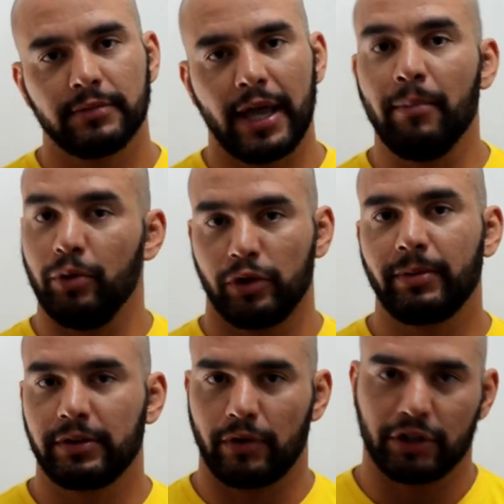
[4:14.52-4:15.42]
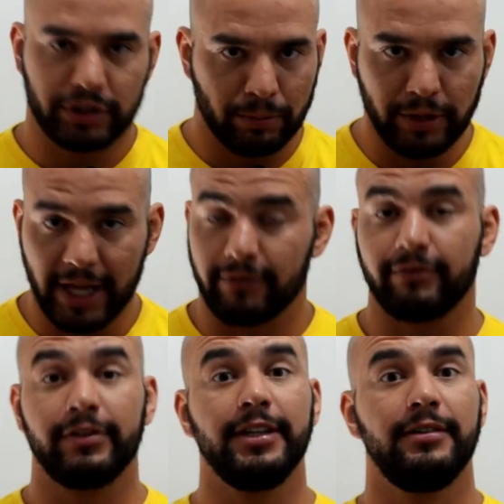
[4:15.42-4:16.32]
é muito mais forte que a mulher,
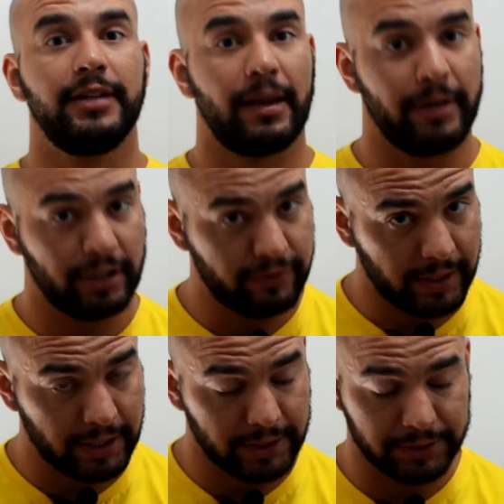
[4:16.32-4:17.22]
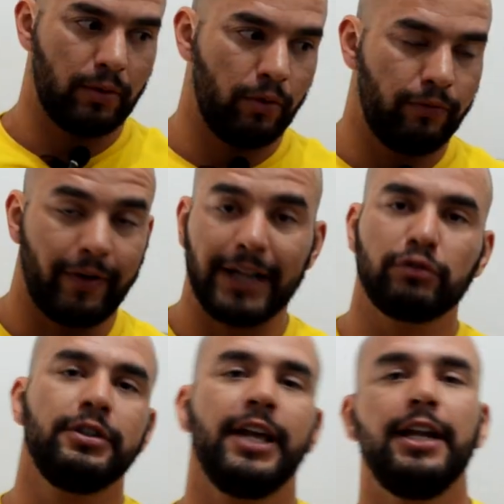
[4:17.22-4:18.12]
fisicamente falando. O
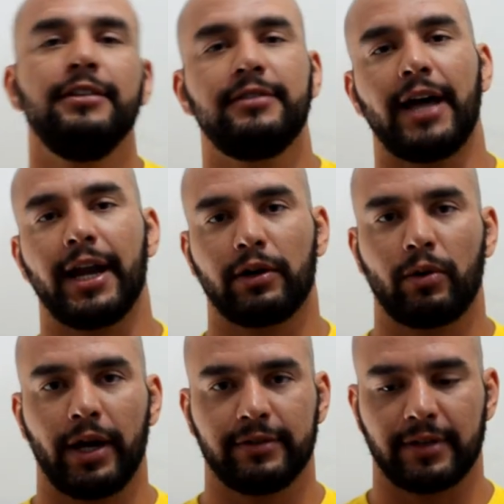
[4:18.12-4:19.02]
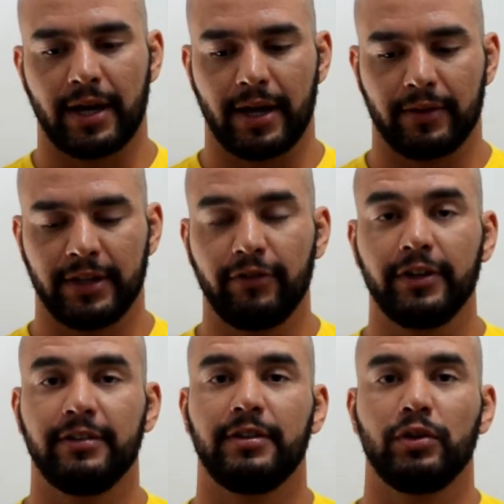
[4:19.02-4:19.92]
fato dele estar com essa
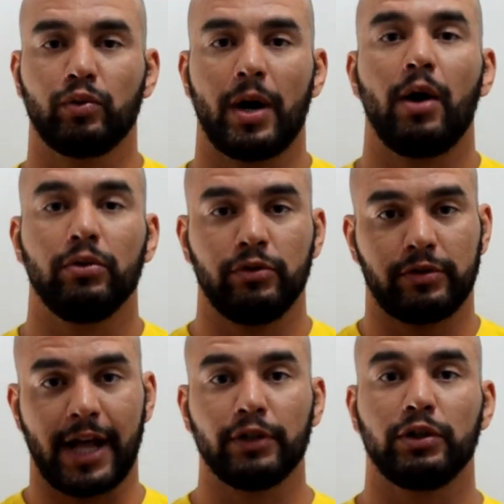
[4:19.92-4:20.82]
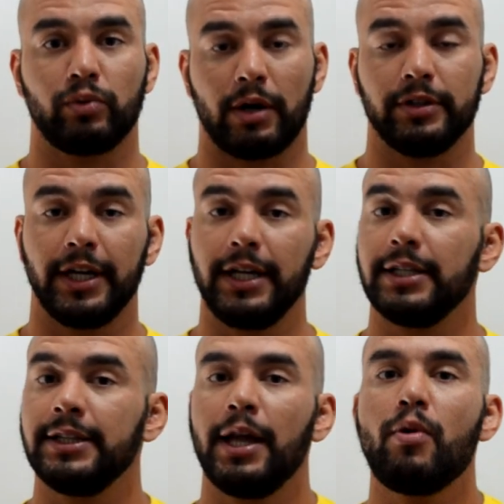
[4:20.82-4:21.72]
definição atual, do estado atual
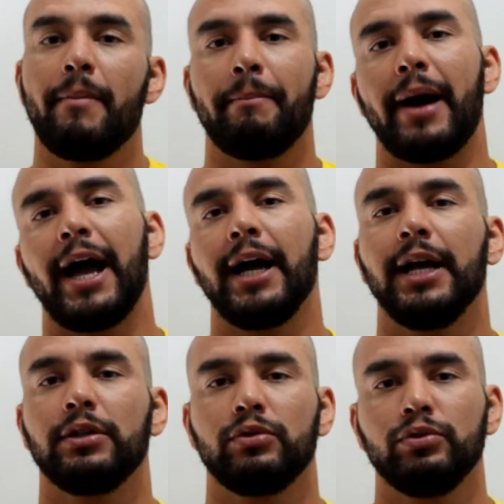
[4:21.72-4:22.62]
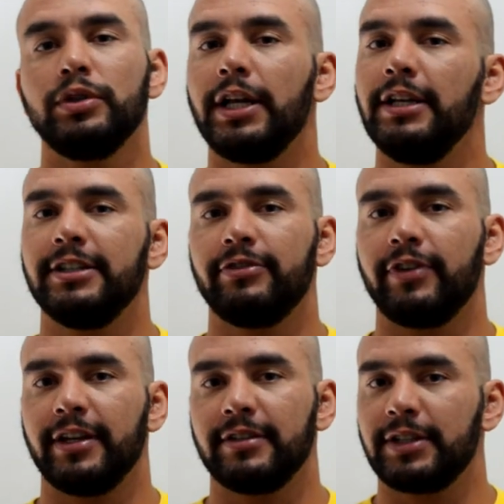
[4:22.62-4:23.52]
dele, não apaga tudo que ele já
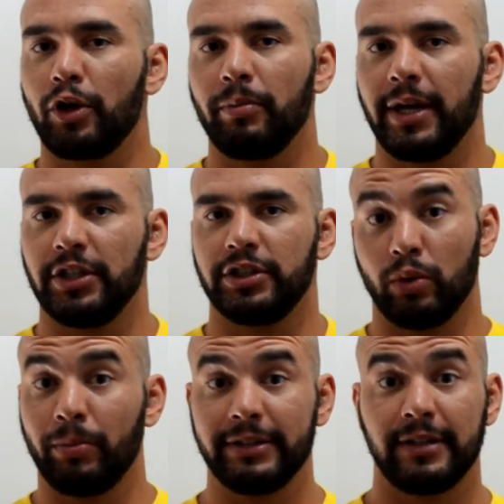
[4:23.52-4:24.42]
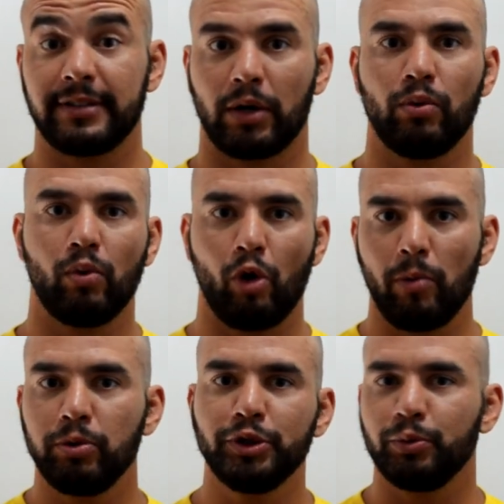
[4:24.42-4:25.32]
fez anteriormente. Mas ele está com um
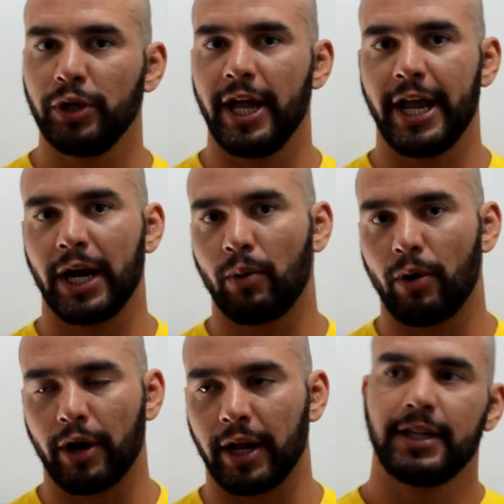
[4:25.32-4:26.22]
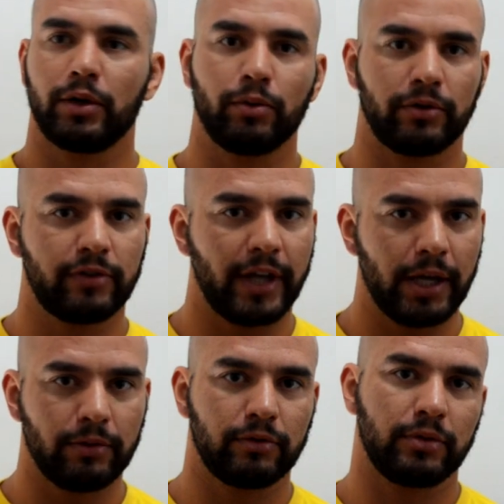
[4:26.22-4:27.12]
corpo de mulher agora, está com
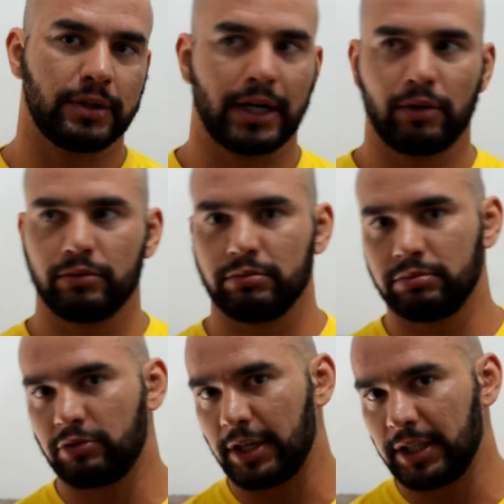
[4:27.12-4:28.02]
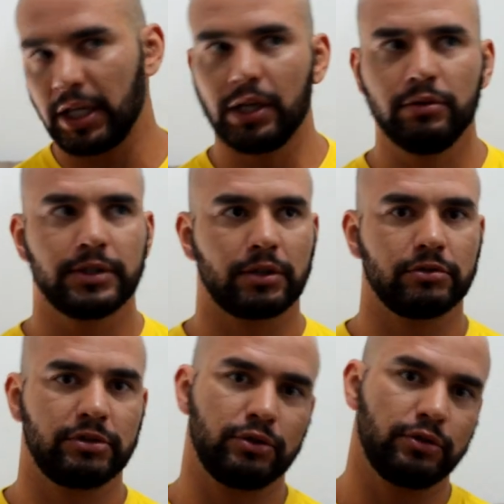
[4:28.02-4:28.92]
seios, está com quadril, está
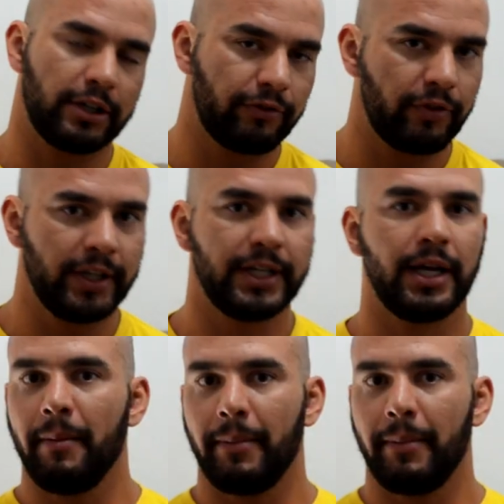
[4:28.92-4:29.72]
com cintura fina,